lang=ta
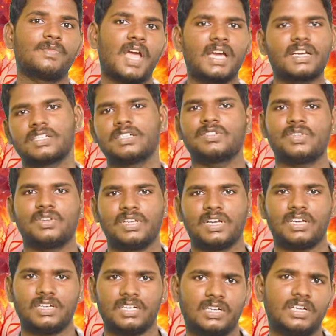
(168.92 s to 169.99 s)
பேக்குன்னு சொல்லி
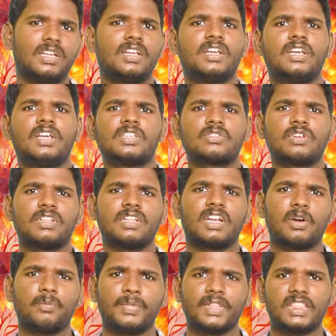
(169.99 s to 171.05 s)
காட்டுறாங்க ஸோ அந்த
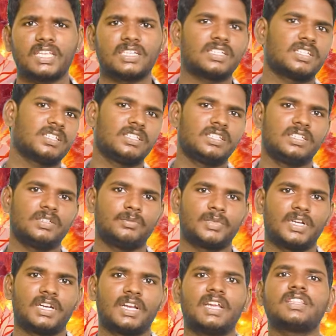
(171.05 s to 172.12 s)
நாற்பத்தி எட்டு
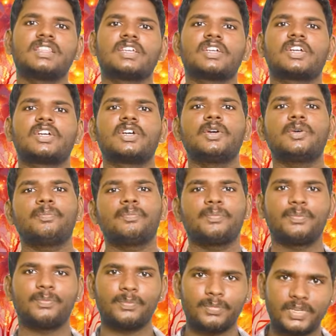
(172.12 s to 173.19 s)
மணி நேரத்துக்கு
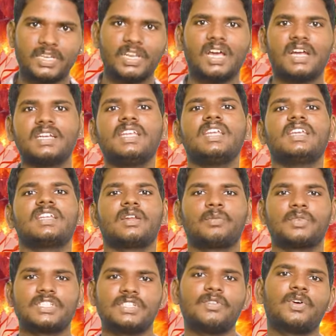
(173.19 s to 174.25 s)
பின்னாடி
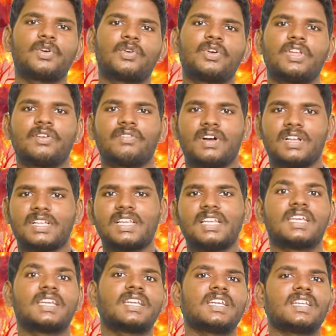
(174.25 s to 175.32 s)
நம்ம அவர்களுடைய
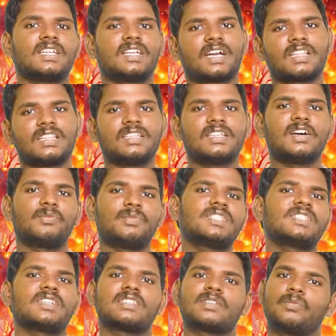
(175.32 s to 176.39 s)
வாழ்க்கையில் என்னென்ன நடந்தது
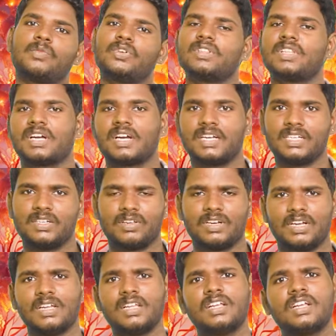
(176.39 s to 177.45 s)
அப்படின்னு சில சம்பவத்தை காட்டிட்டு
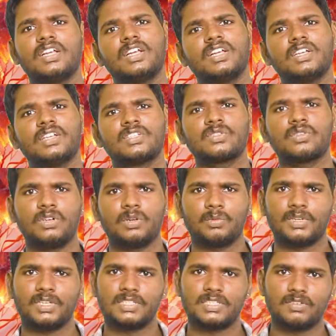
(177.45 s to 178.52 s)
வராங்க ஸோ
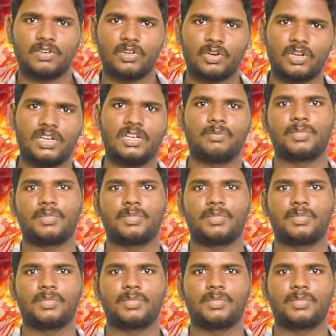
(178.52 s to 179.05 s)
நம்ம அவர்கள்